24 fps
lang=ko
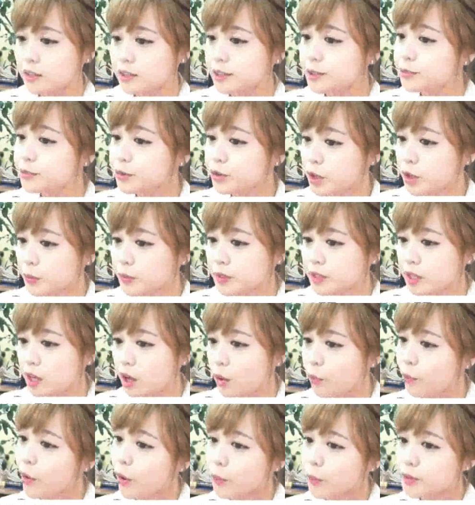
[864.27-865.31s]
질문이
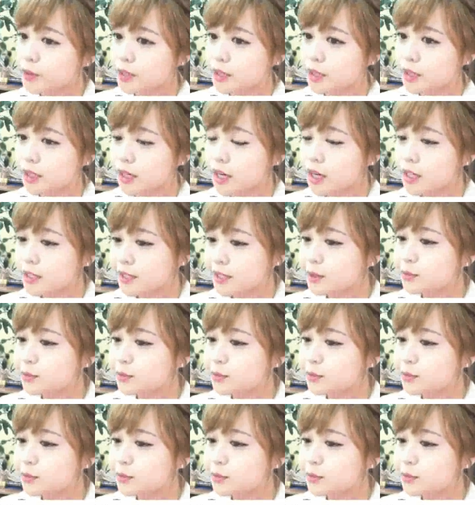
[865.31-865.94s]
없어? 왜 없지?